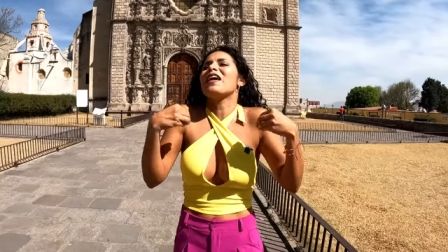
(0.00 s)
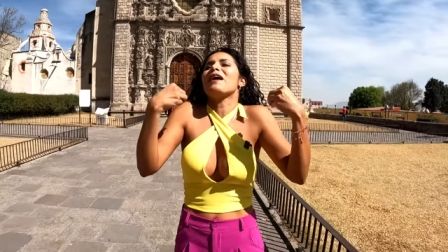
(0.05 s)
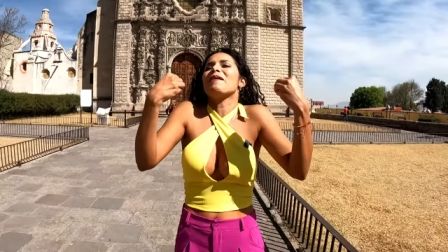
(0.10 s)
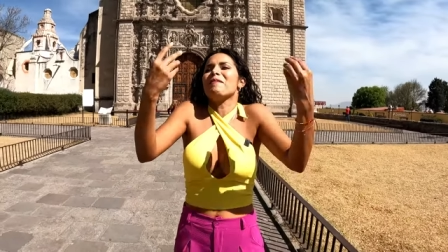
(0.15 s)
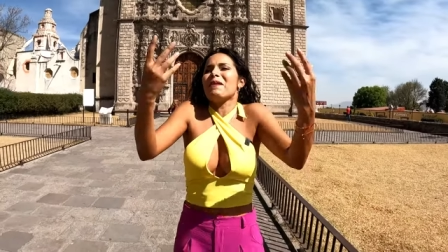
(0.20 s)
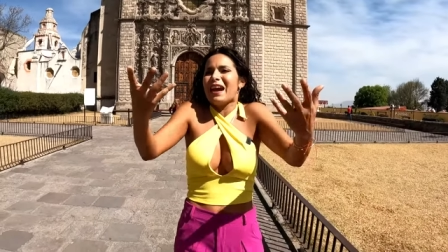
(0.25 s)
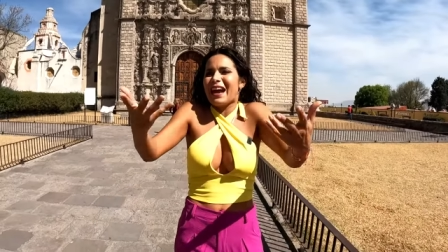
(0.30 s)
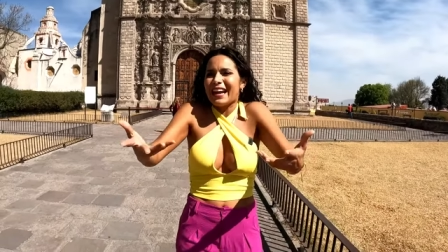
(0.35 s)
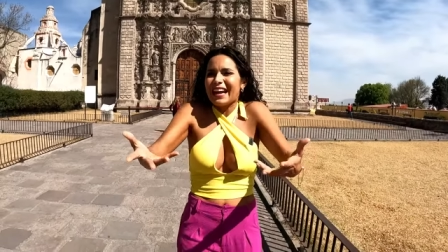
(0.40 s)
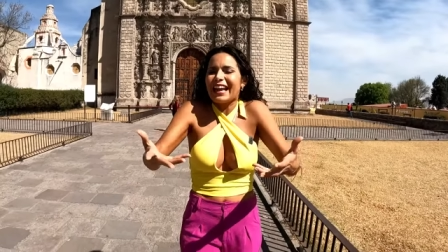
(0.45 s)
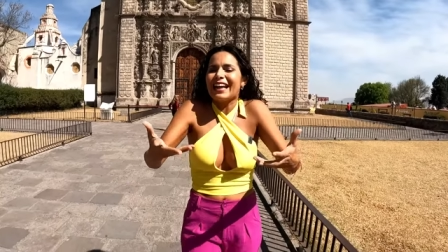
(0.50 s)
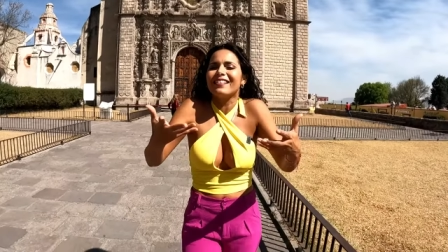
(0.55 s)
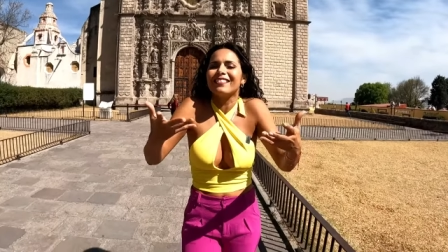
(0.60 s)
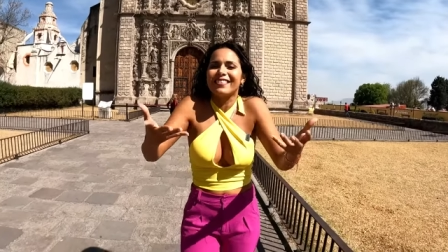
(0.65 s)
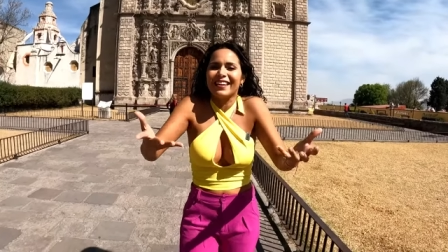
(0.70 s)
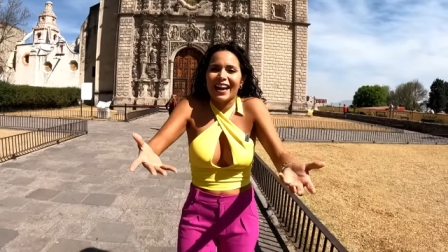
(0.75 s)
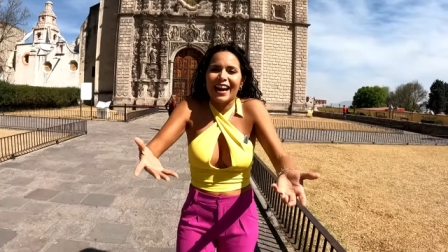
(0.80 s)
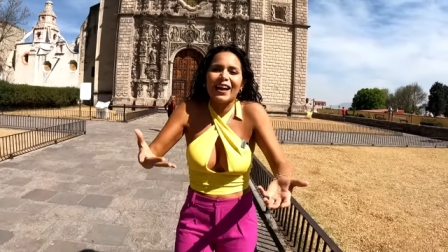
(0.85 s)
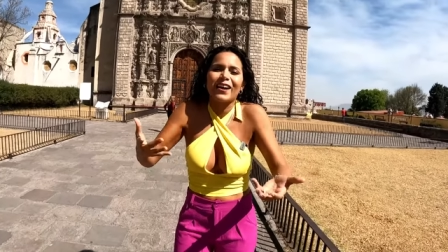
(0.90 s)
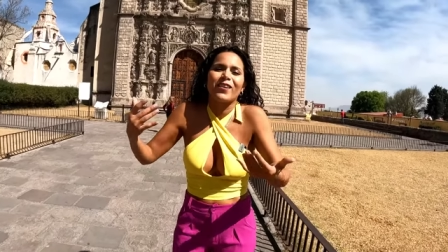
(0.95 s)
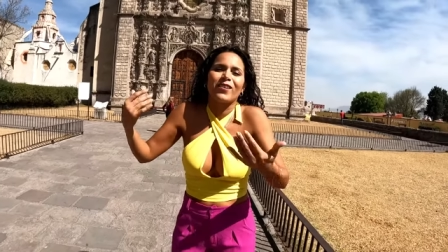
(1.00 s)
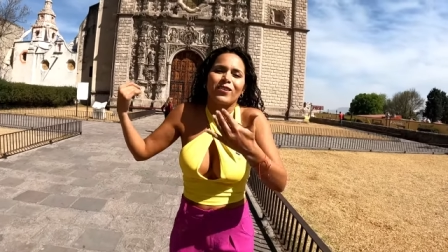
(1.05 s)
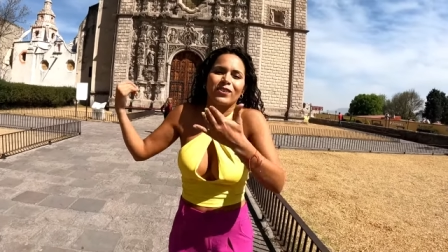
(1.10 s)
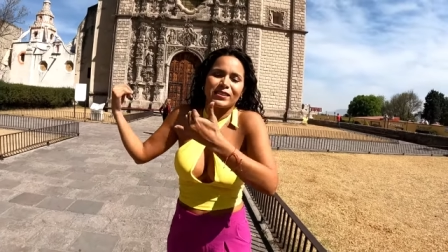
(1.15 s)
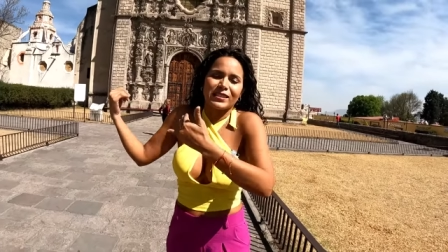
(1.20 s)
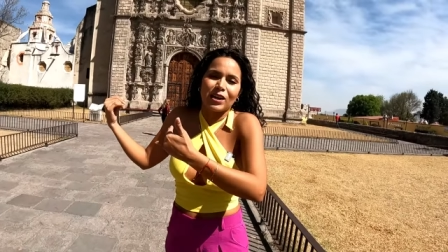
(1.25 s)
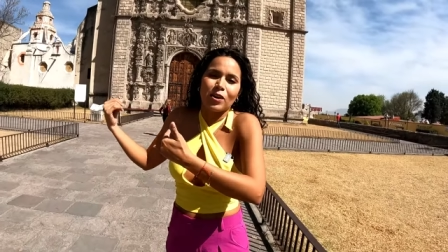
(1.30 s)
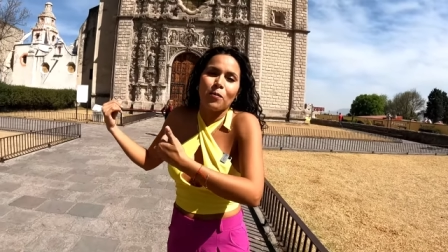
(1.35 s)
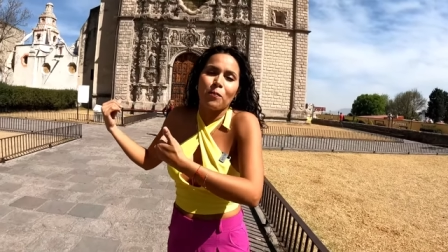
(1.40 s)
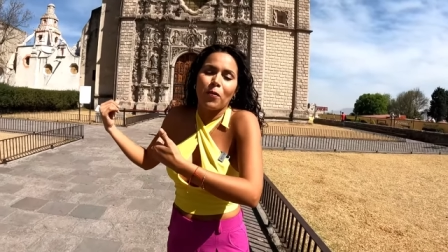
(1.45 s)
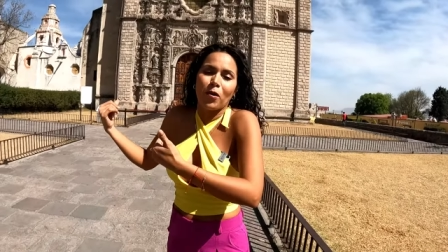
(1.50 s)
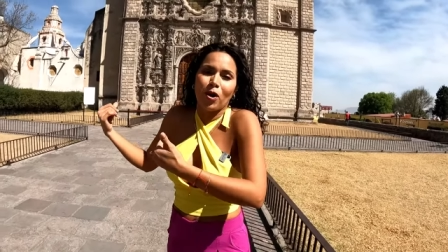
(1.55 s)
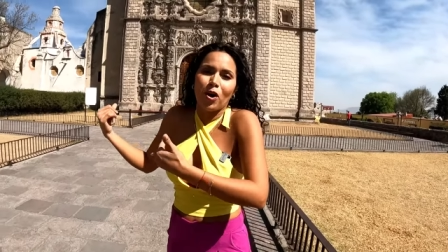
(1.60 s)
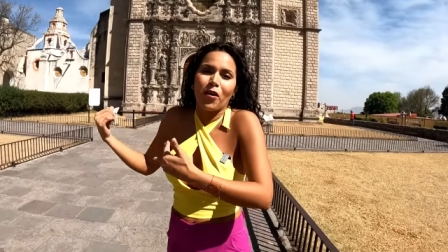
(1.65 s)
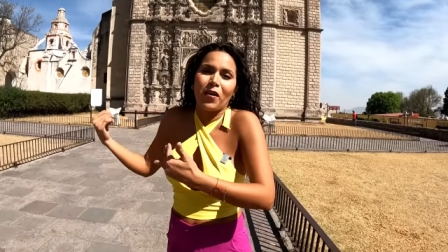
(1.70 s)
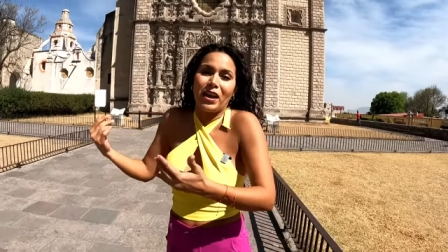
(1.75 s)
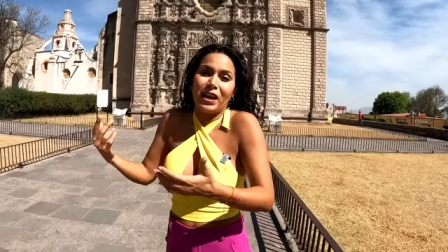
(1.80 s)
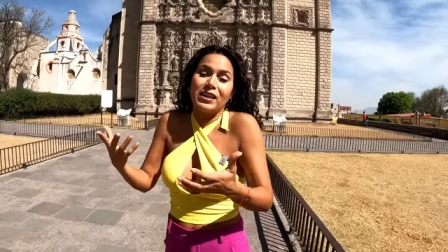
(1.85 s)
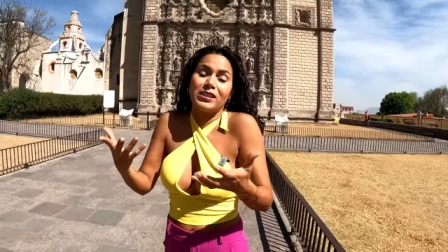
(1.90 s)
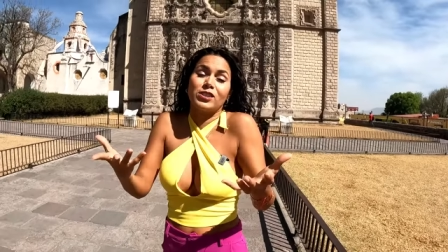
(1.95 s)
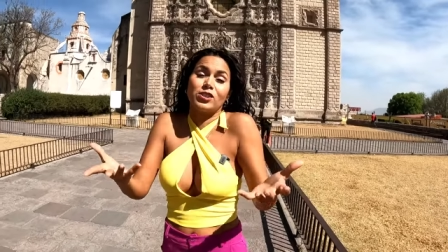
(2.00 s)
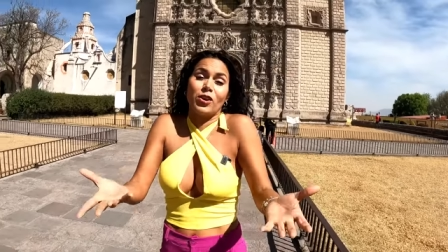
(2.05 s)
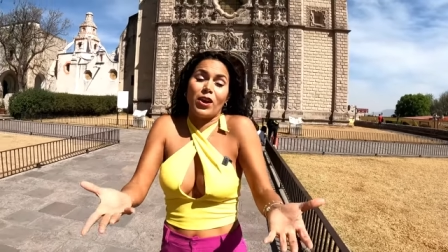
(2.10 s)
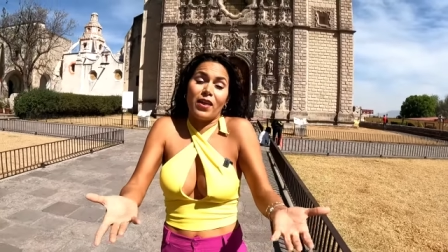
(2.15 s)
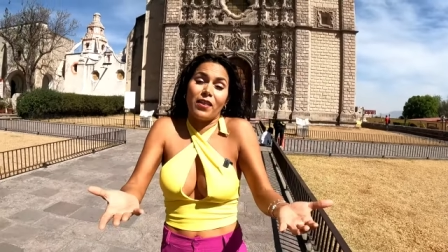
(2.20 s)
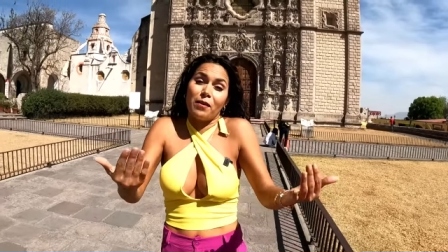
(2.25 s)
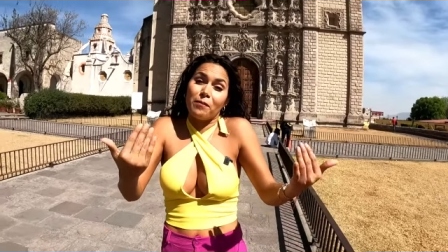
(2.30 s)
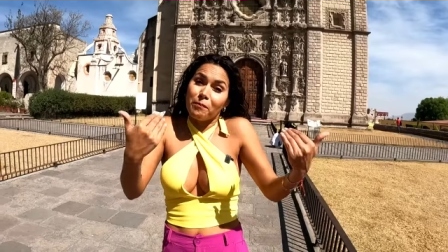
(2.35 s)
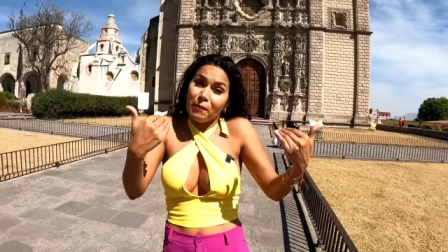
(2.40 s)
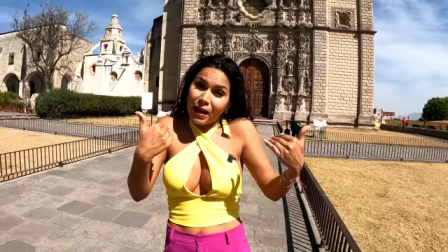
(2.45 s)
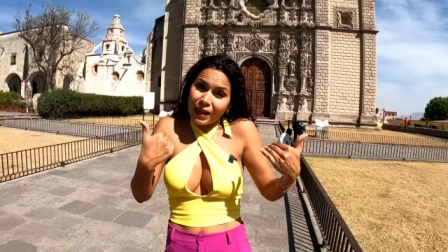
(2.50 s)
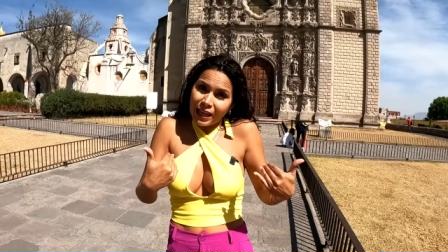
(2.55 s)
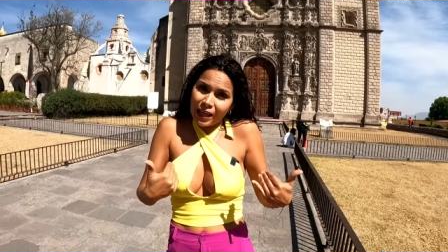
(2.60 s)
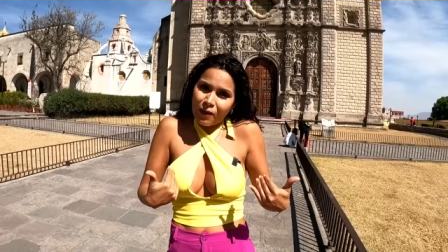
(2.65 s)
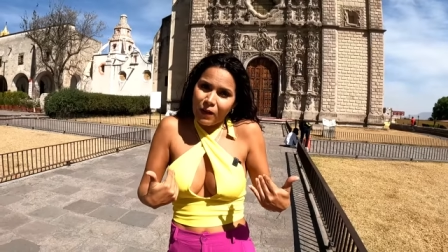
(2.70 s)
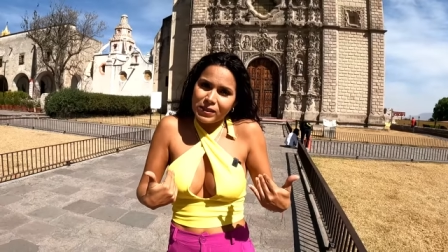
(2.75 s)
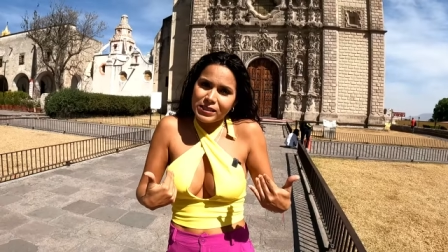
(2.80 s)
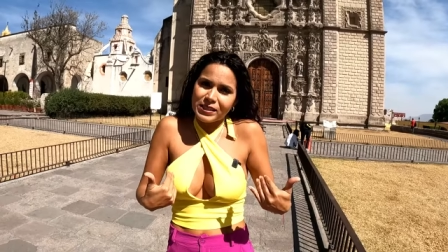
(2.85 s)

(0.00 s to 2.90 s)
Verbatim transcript: deber entrar a conocer un poco de la historia de México,